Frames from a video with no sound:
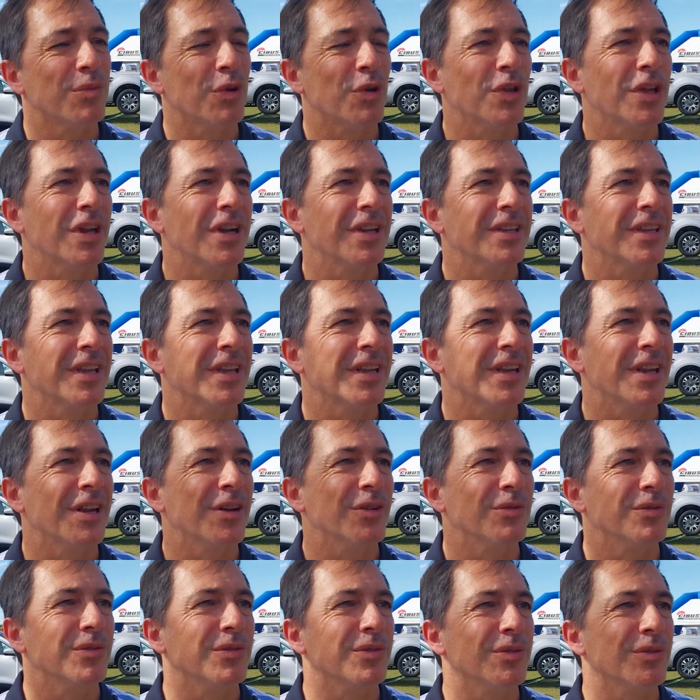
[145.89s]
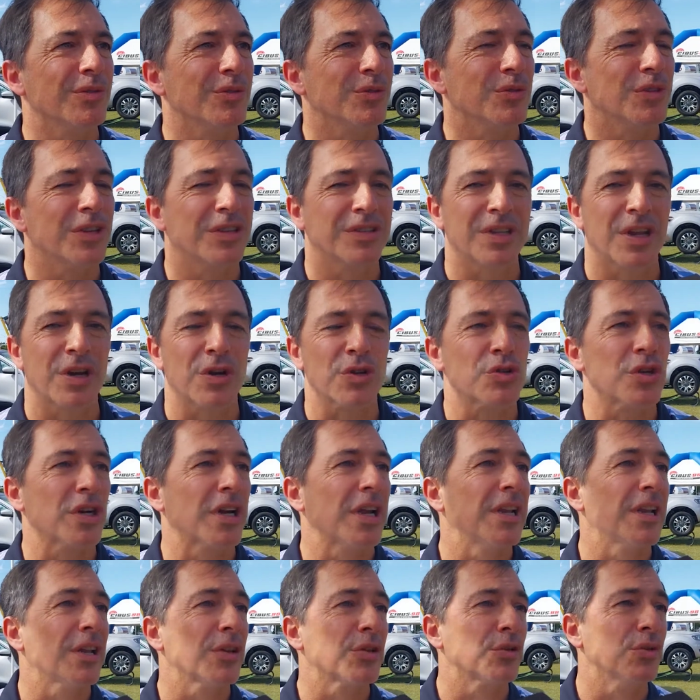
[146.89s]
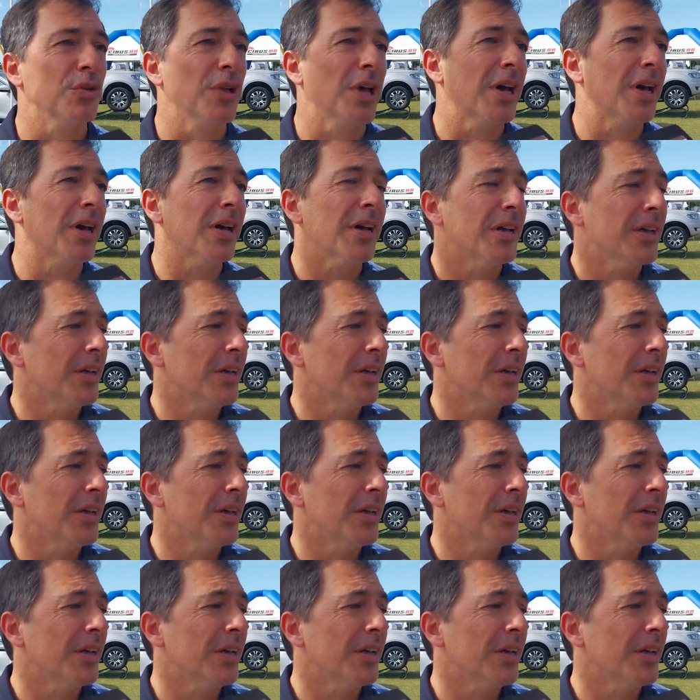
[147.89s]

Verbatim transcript: poder tener un, desarrollo acá en la ciudad,